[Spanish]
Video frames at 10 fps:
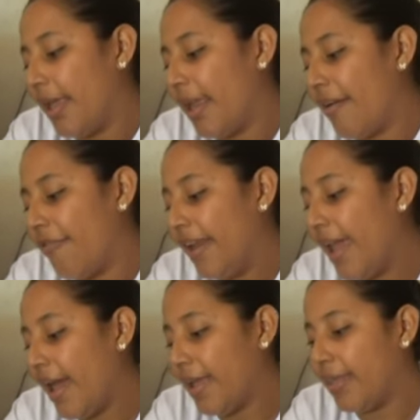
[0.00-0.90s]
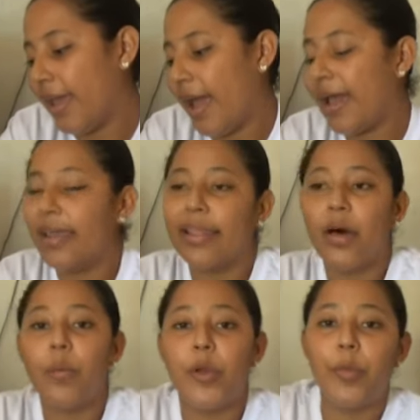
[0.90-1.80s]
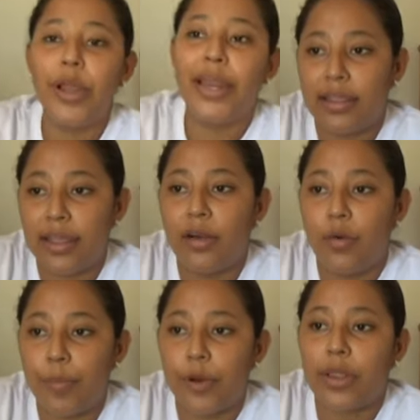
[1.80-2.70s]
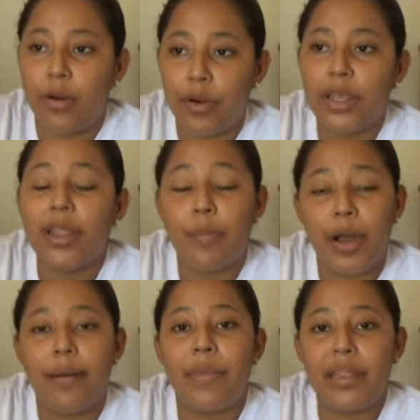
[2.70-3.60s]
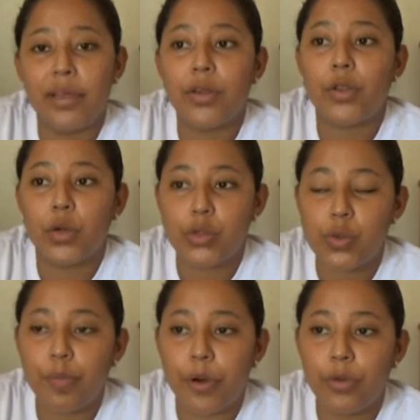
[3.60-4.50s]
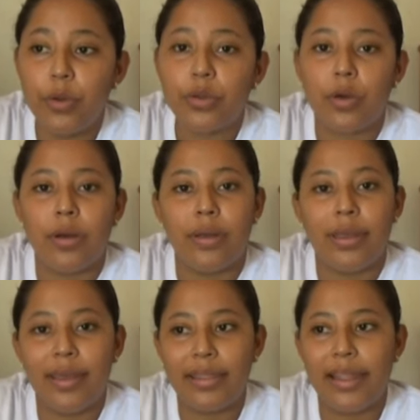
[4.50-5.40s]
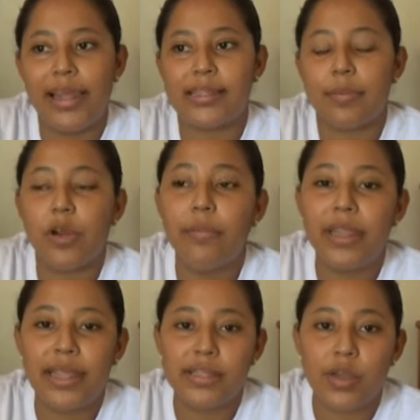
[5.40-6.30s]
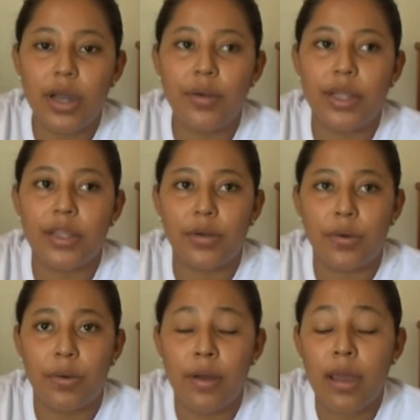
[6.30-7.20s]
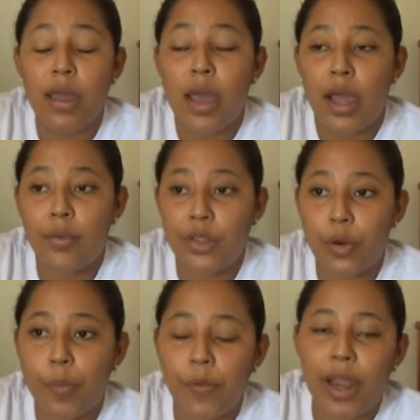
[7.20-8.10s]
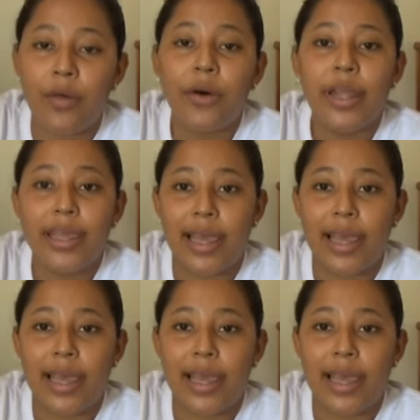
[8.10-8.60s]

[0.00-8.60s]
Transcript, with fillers: Eh, las ferias este, han estado muy buenas. Te lo protagonistas pues han vendido todos sus productos. Este, le hacemos la invitación a, nuestro, a nuestros pobladores que